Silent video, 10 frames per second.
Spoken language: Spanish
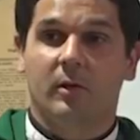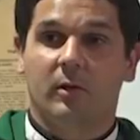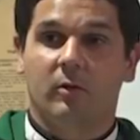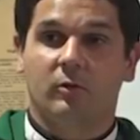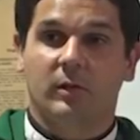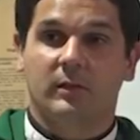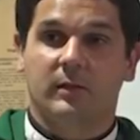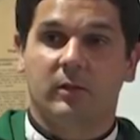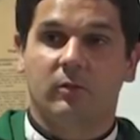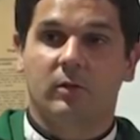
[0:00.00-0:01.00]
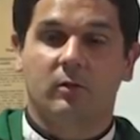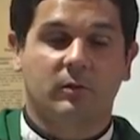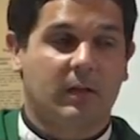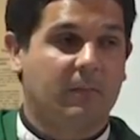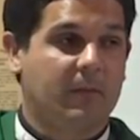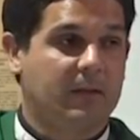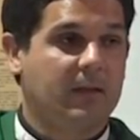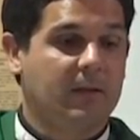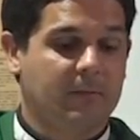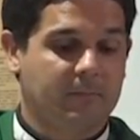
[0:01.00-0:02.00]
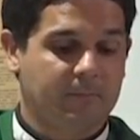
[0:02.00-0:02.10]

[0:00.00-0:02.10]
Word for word: nos enseñó y nos transmitía?